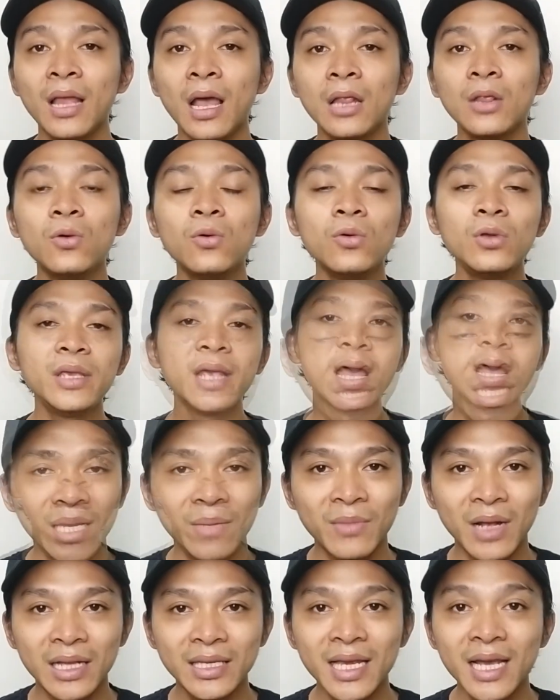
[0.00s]
Lalu
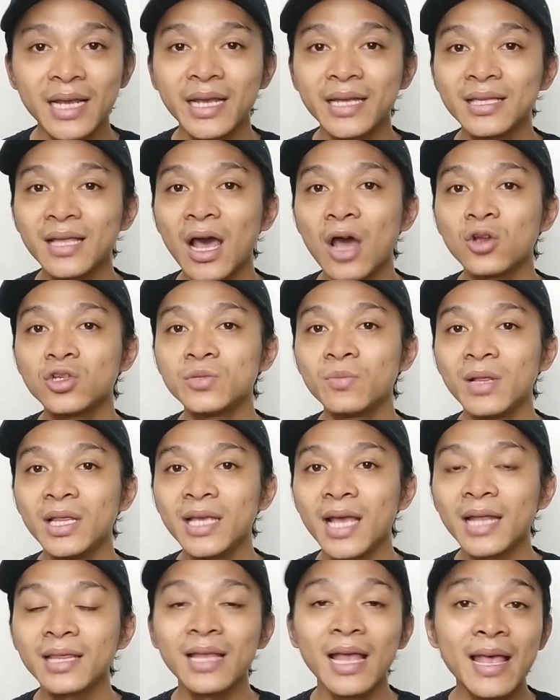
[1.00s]
minimalnya kita harus
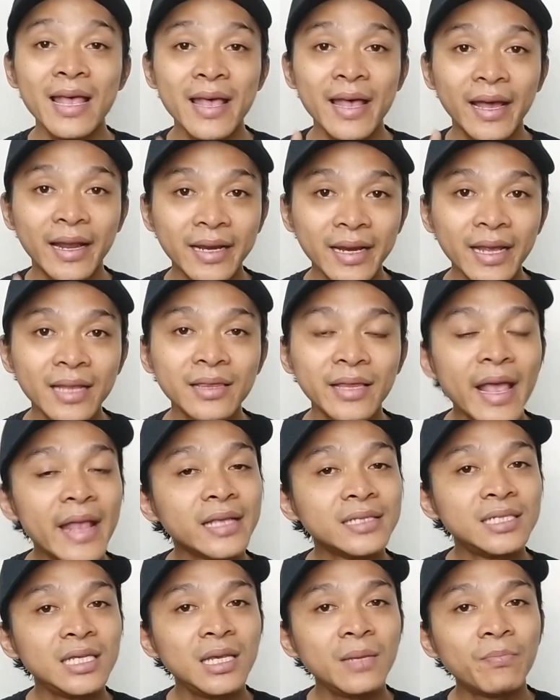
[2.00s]
melihat
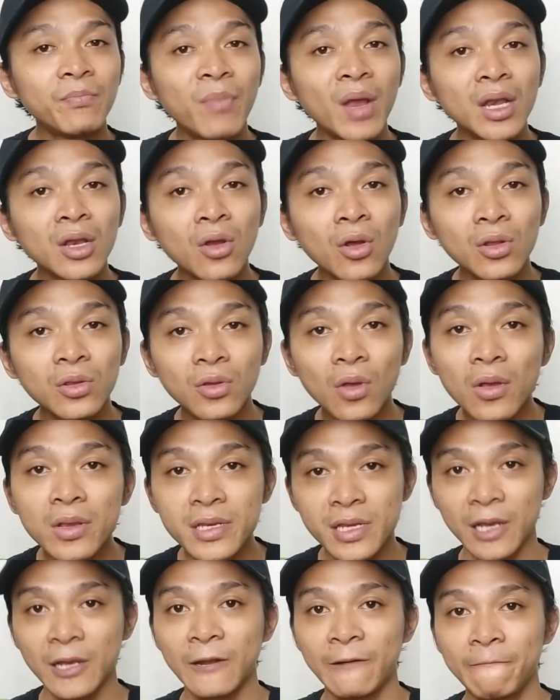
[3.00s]
retensi
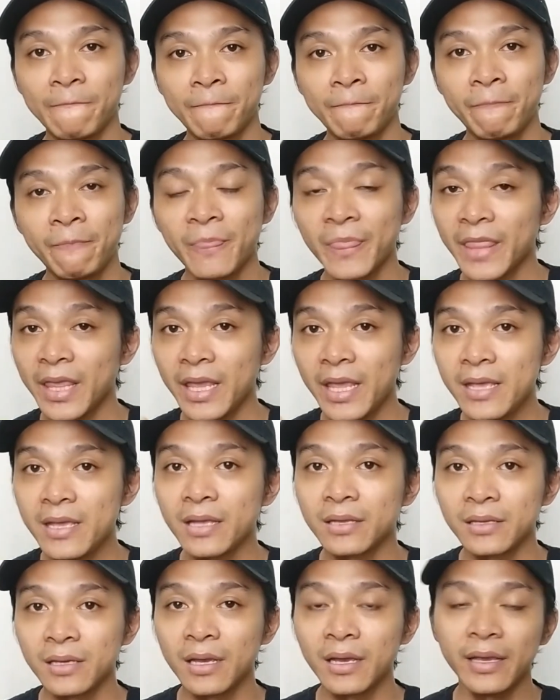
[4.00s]
penontonnya.
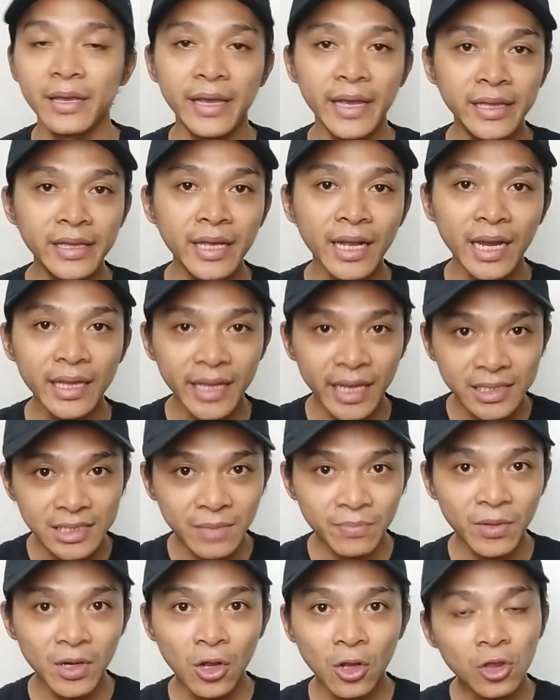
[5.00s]
Ingat ya, ini
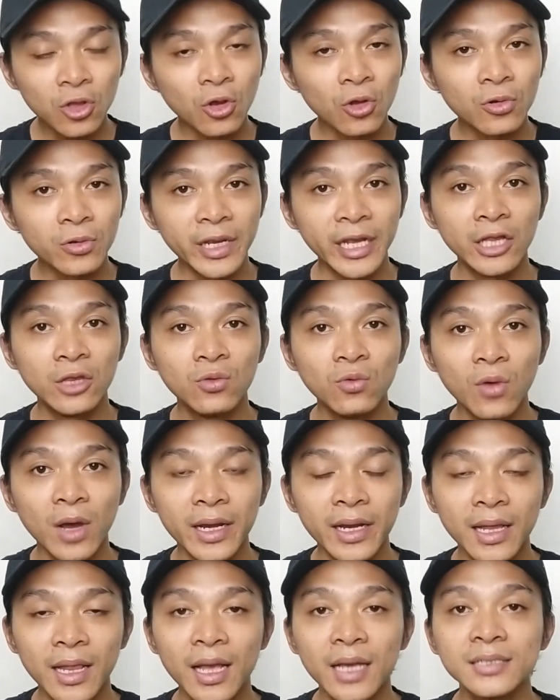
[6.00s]
retensi penonton itu
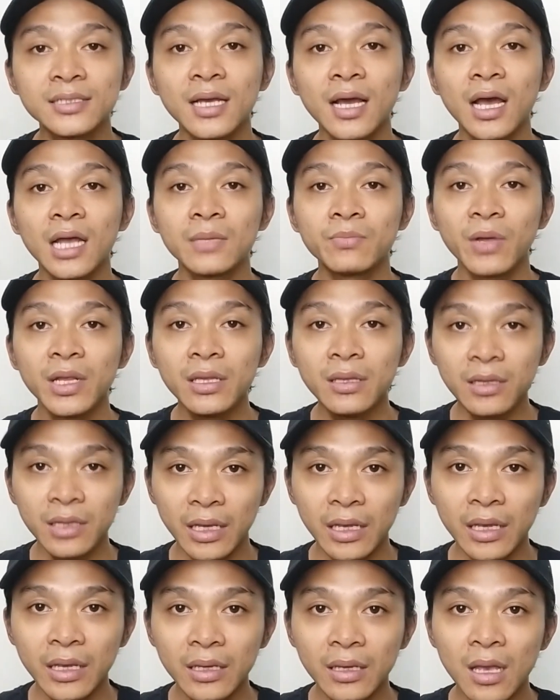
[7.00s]
adalah sangat
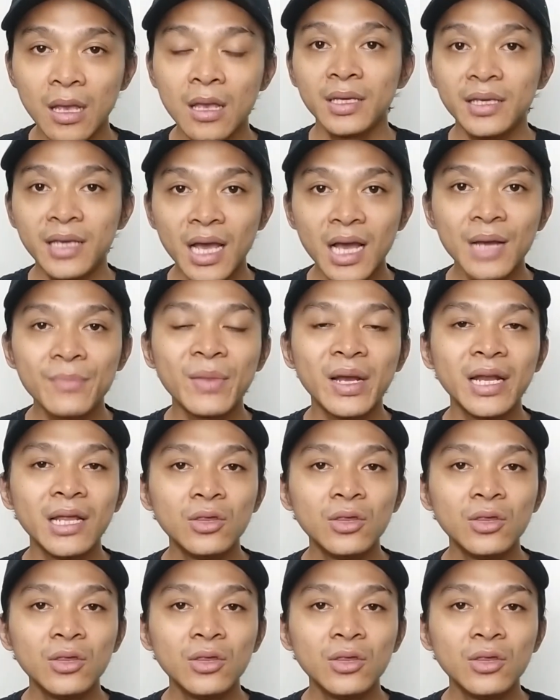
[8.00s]
penting yang